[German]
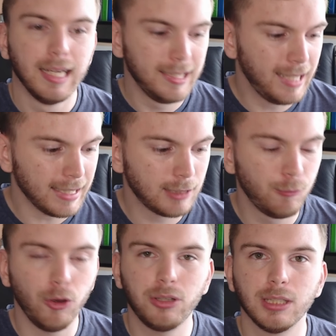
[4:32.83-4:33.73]
Jetzt
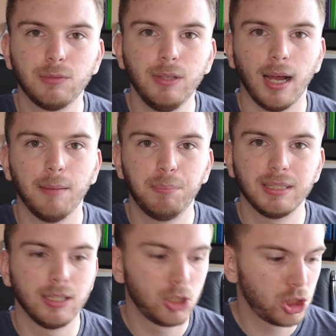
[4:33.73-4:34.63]
wirkt es wieder ein
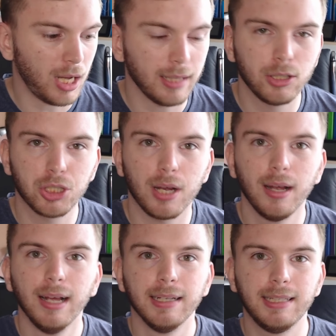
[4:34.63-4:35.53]
bisschen statischer.
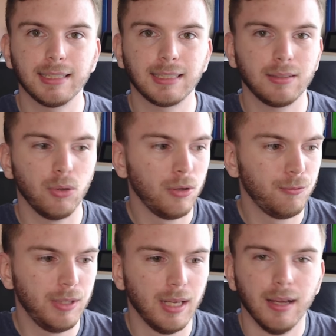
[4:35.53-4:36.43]
Jetzt
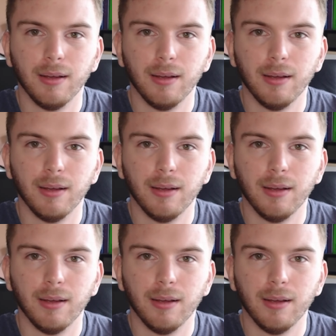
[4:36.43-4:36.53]
irgendwie